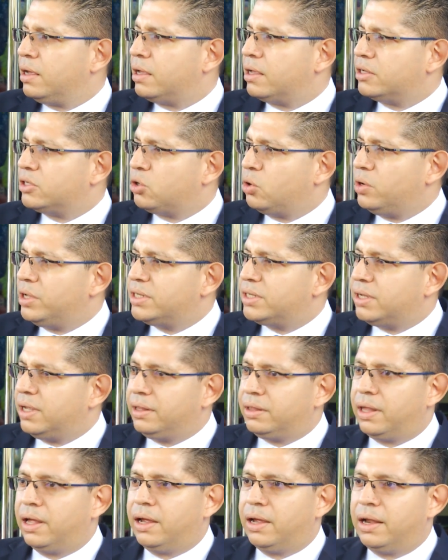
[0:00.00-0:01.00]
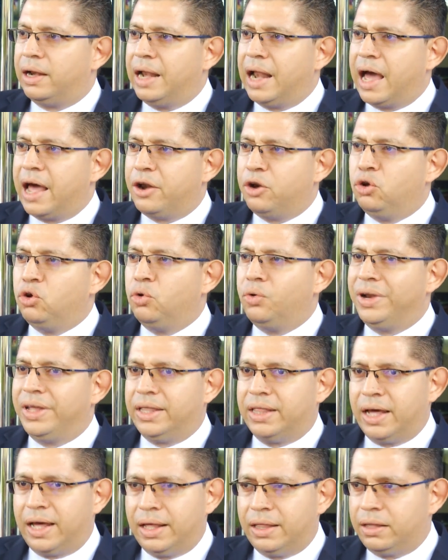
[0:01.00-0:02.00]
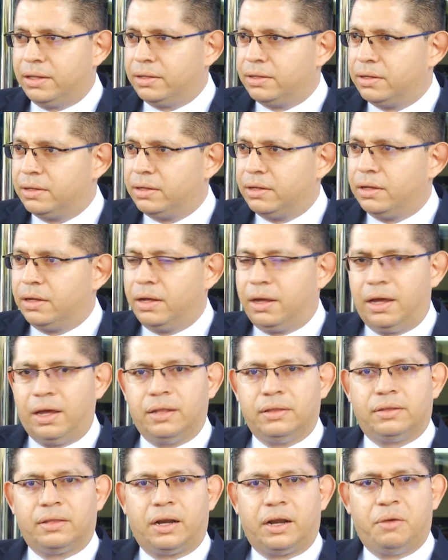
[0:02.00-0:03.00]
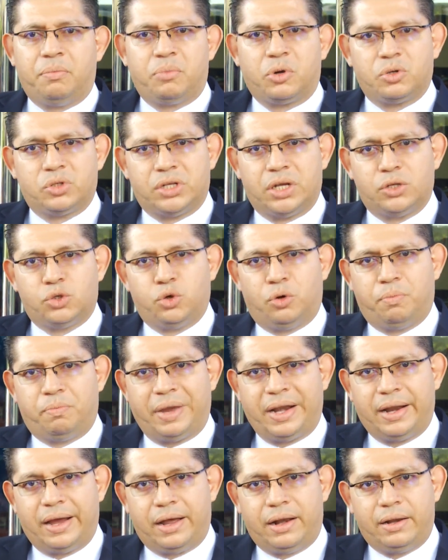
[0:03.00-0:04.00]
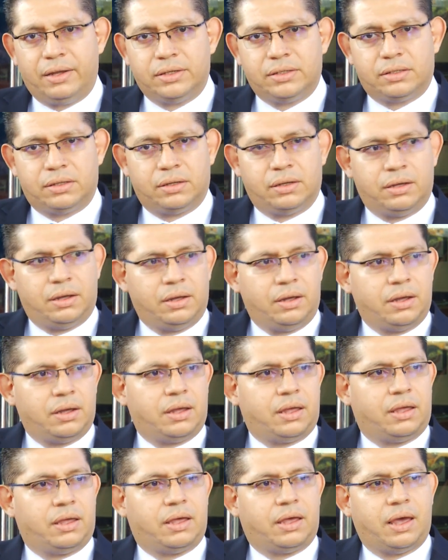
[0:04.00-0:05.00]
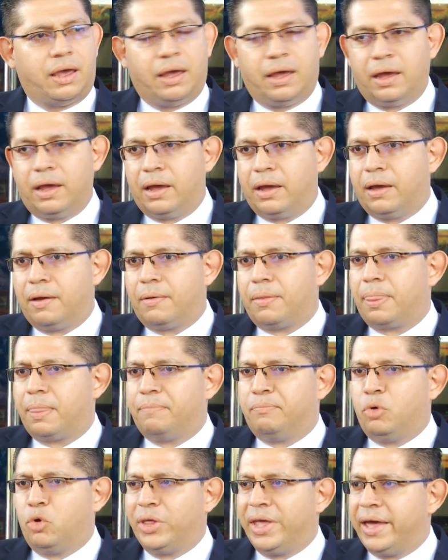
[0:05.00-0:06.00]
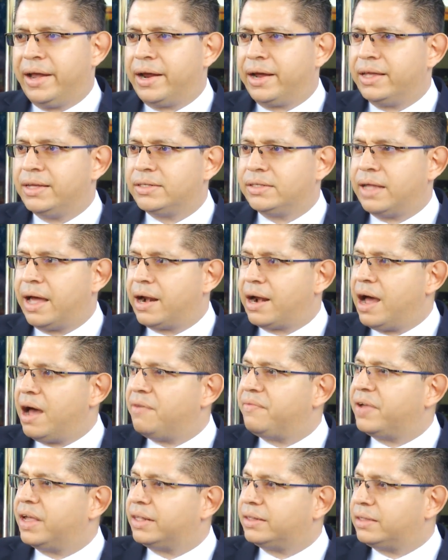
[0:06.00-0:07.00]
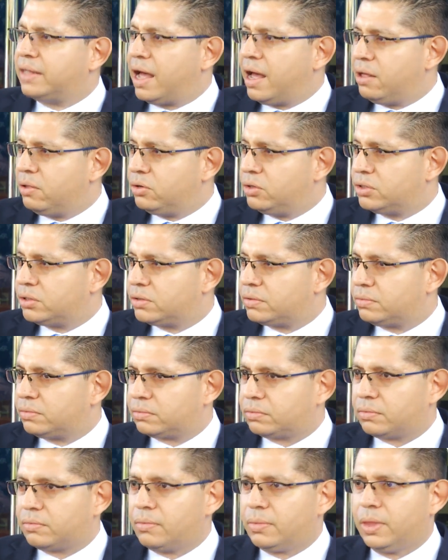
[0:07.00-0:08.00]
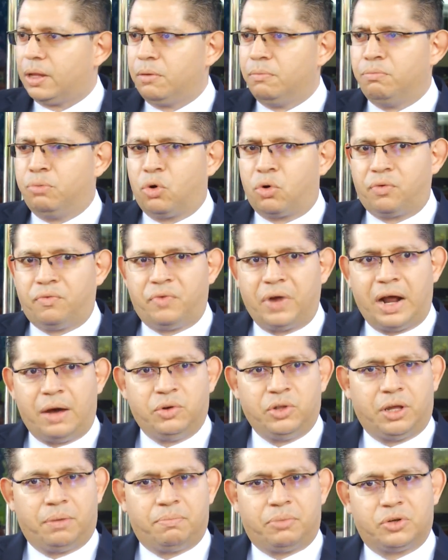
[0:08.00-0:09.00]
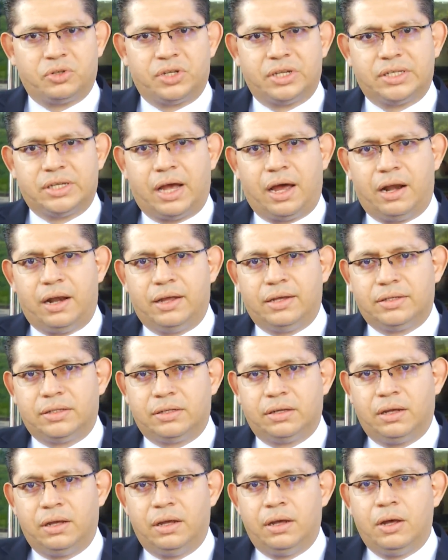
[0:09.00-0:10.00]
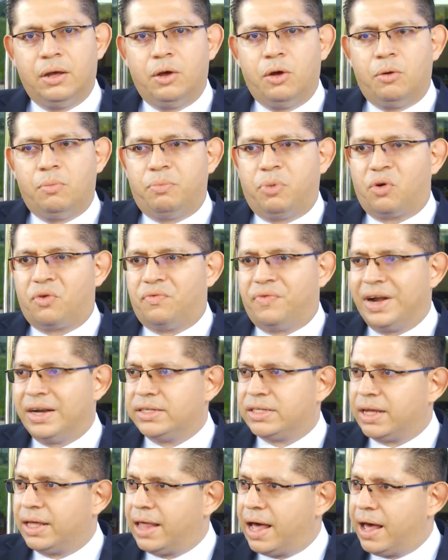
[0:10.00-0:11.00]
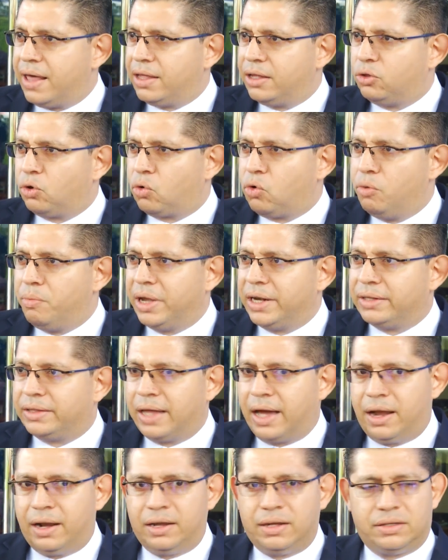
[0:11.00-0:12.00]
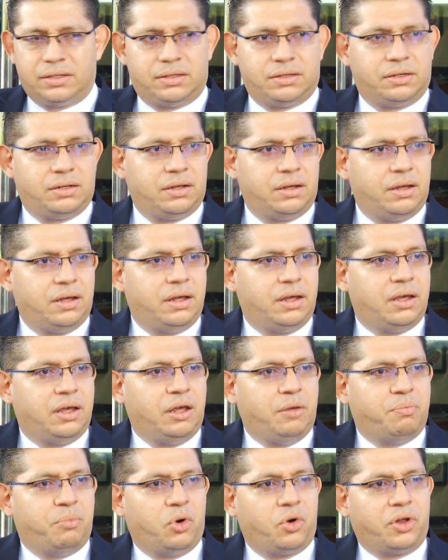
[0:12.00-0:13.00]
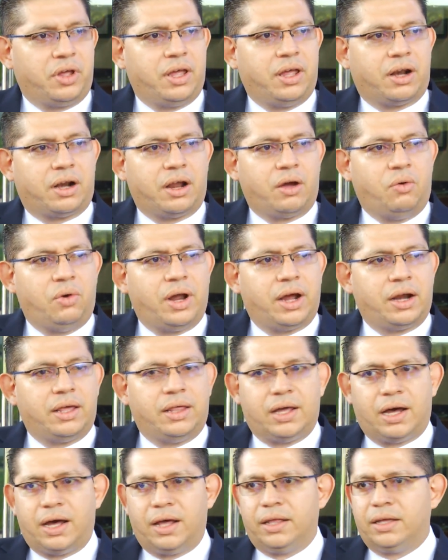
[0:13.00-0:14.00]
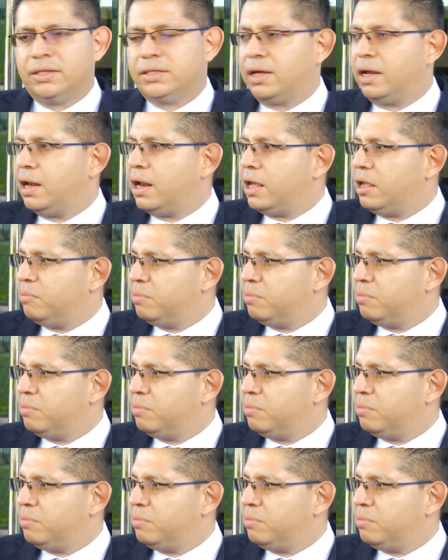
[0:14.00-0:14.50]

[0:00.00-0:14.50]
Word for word: que solicite la nulidad en tres procesos penales que pudieran estar afectados por fraudes procesales, por falsedades documentales y por irregularidades en la